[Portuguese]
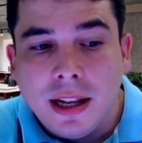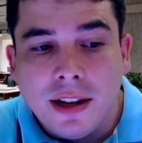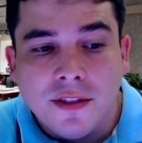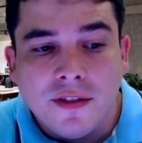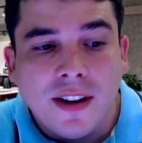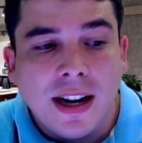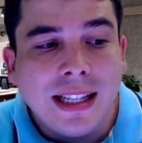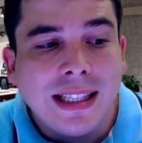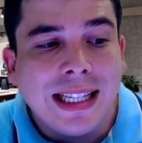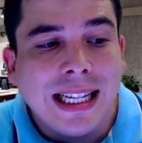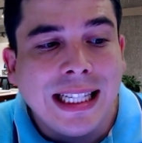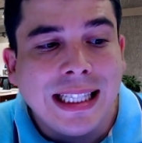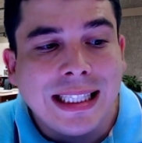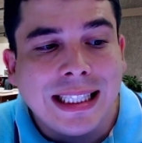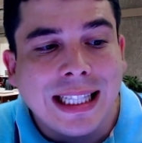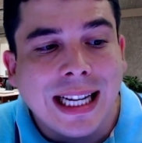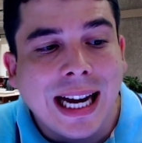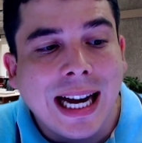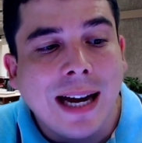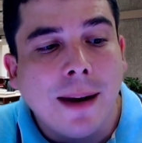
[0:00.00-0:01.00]
Ele vai
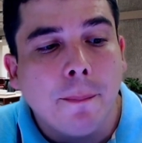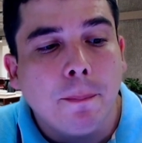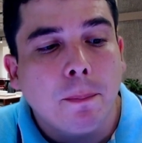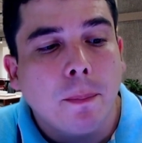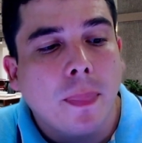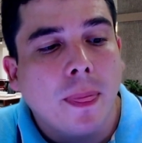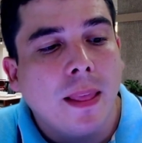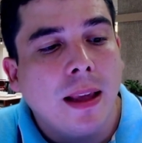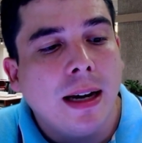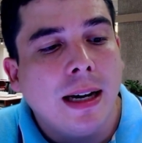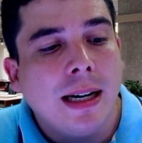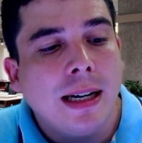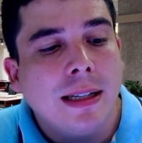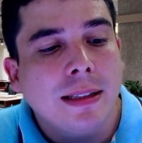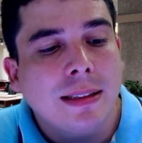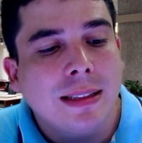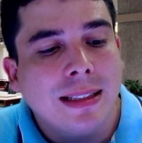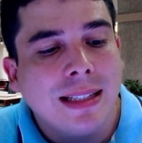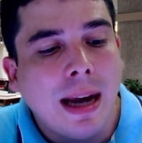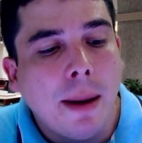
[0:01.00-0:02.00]
tentar
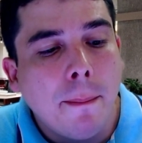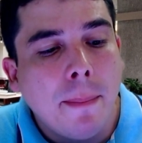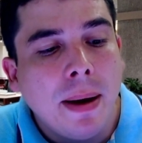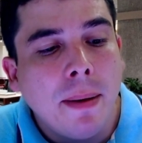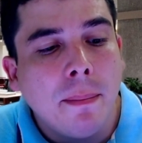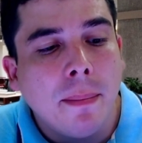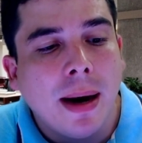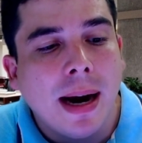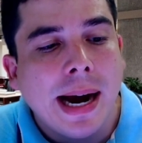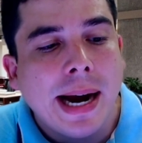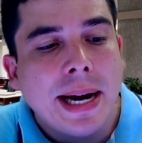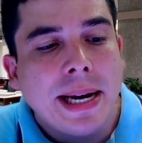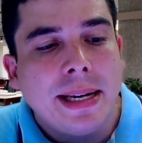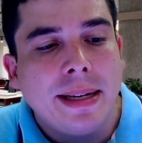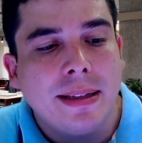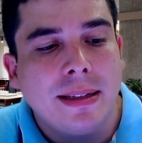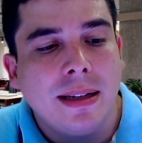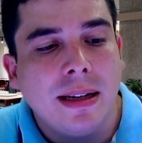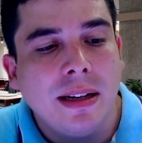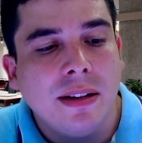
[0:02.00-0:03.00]
ah, saber
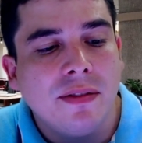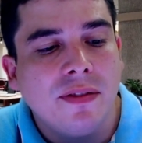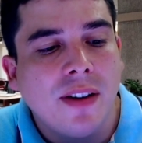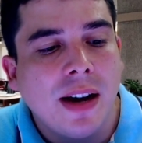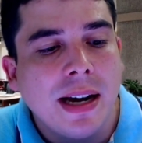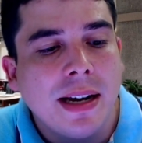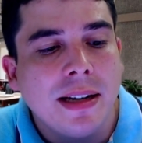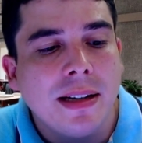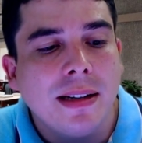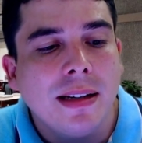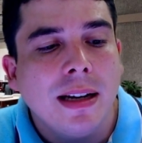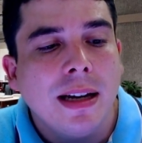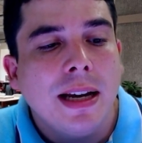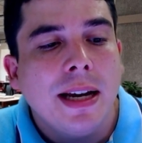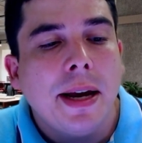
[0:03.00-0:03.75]
mais, ele vai,